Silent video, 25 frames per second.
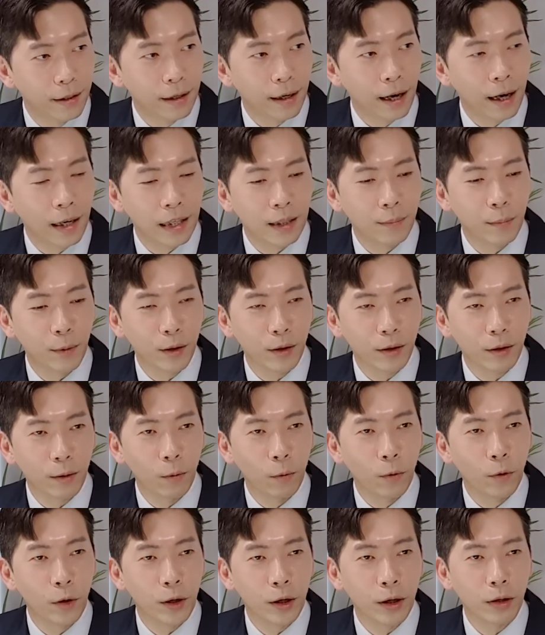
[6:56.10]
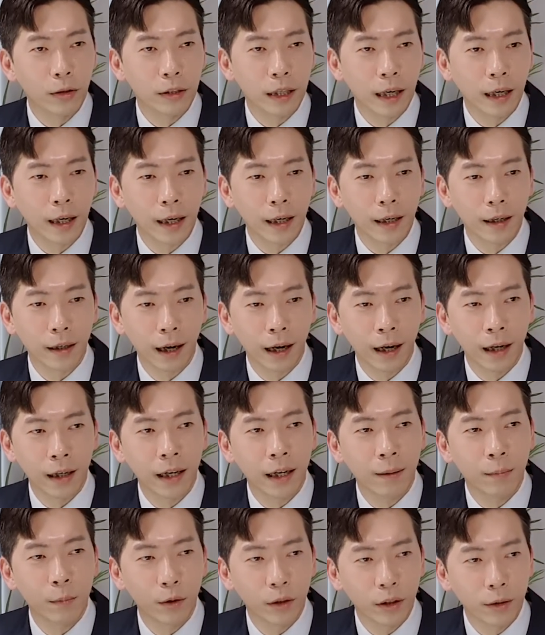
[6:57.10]
아니면 오히려 자기를
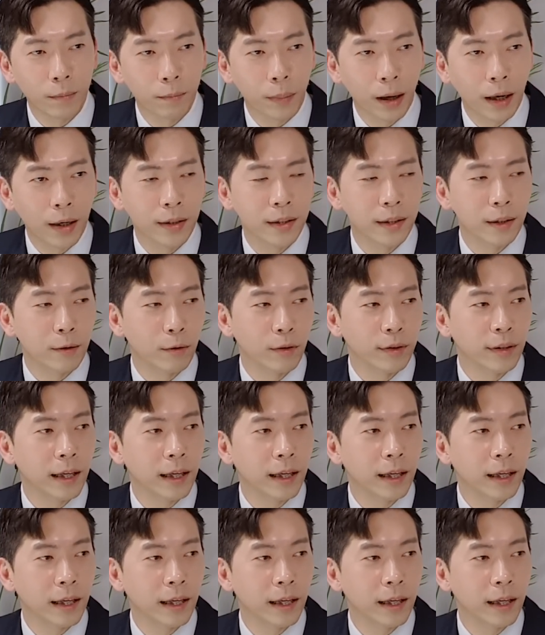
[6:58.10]
갉아먹는 방식으로